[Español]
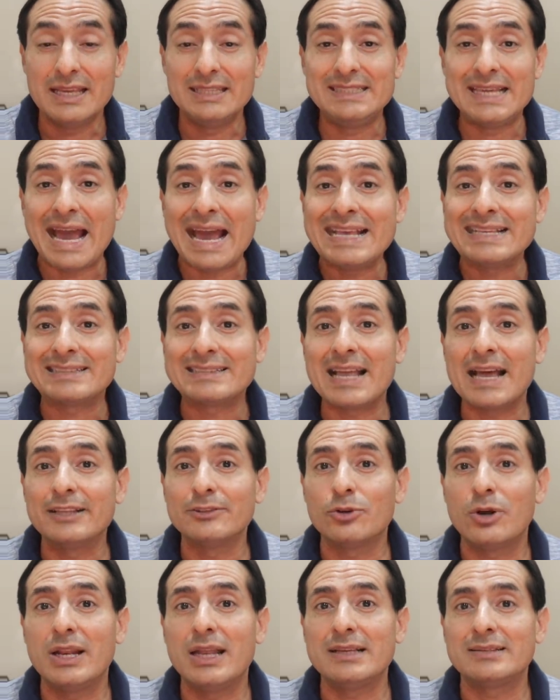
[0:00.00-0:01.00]
Ya
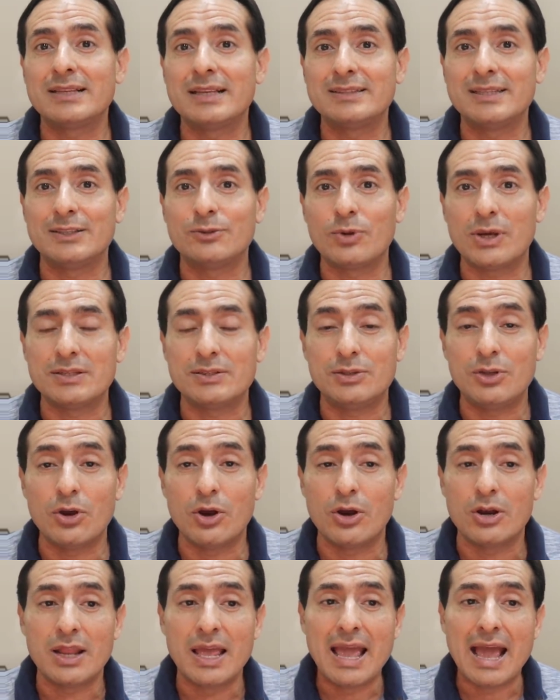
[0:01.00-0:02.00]
estando en esta
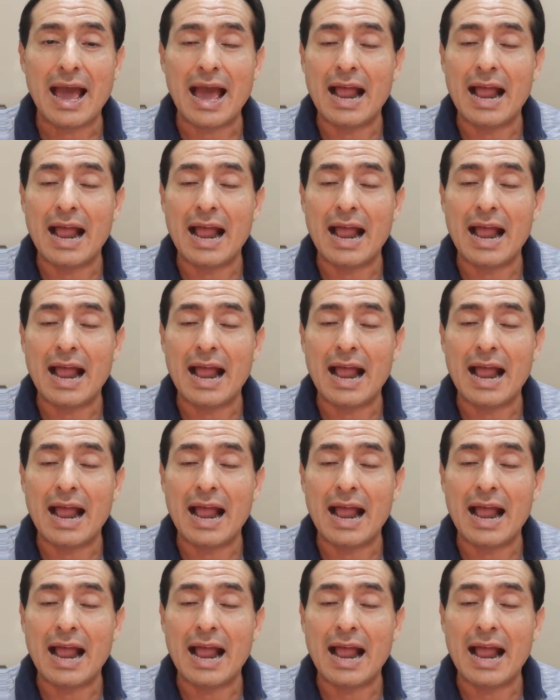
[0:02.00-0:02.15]
situación,